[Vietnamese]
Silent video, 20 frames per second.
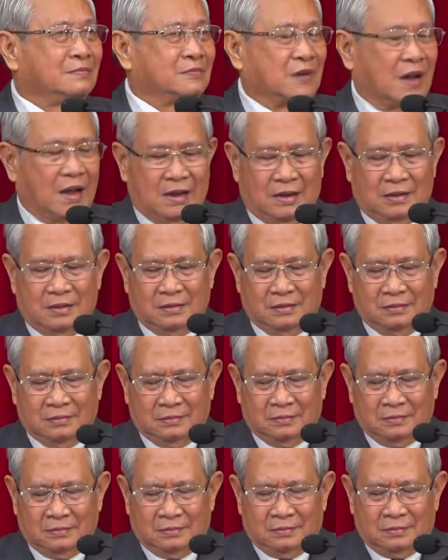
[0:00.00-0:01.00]
và
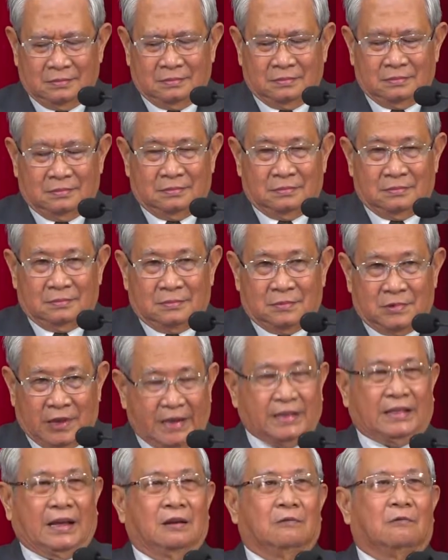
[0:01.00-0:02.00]

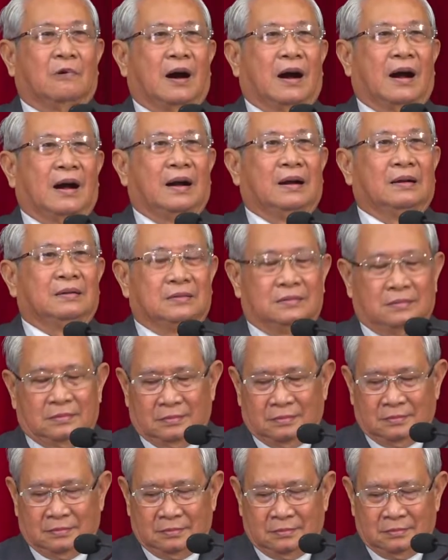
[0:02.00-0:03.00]
gây tai họa,
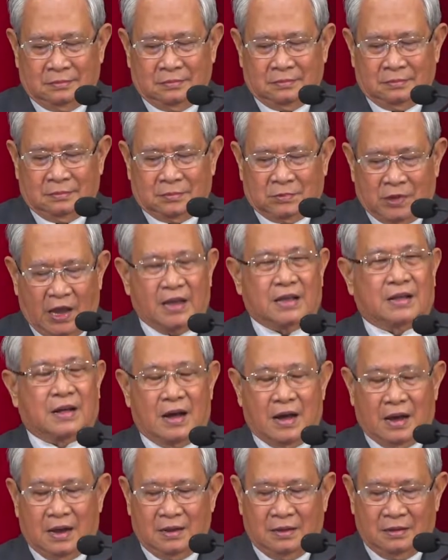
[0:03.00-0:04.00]
ngay
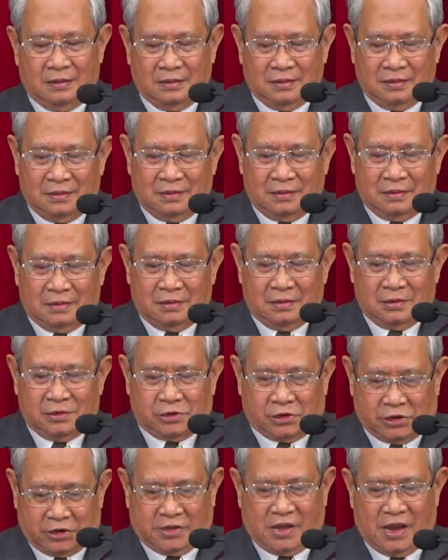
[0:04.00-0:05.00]
cả
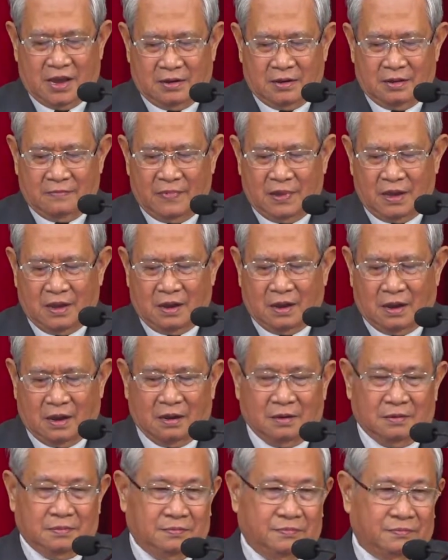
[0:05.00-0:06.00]
sự chết đến với
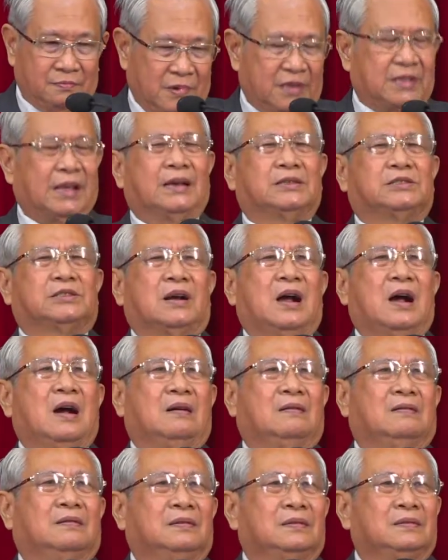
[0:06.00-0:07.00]
họ. Vì tại
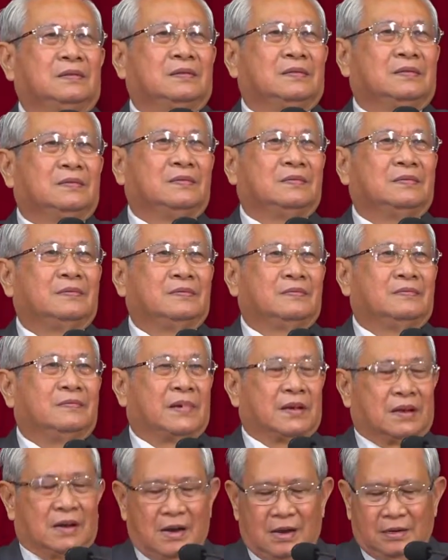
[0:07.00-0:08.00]
sao?
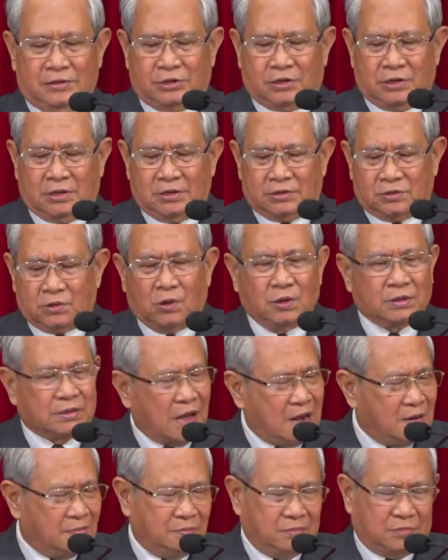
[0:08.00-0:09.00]
Vì cớ sự tối
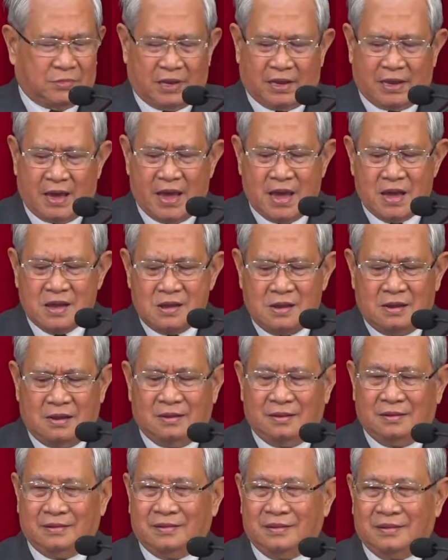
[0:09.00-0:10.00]
tăm thì ghét
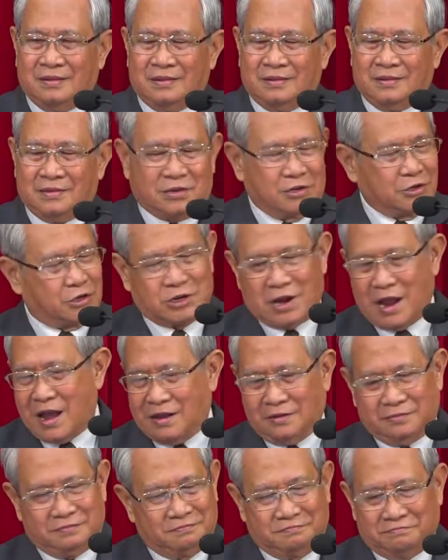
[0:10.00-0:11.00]
sự
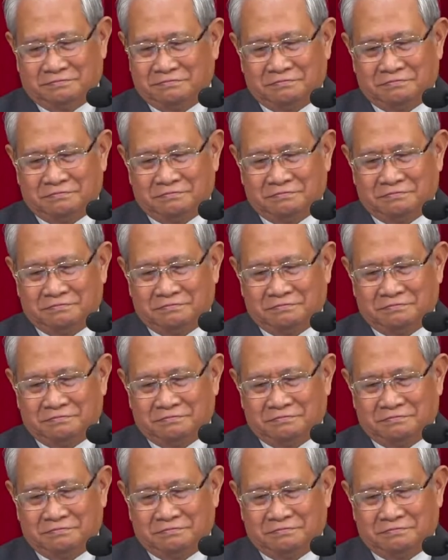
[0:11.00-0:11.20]
sáng,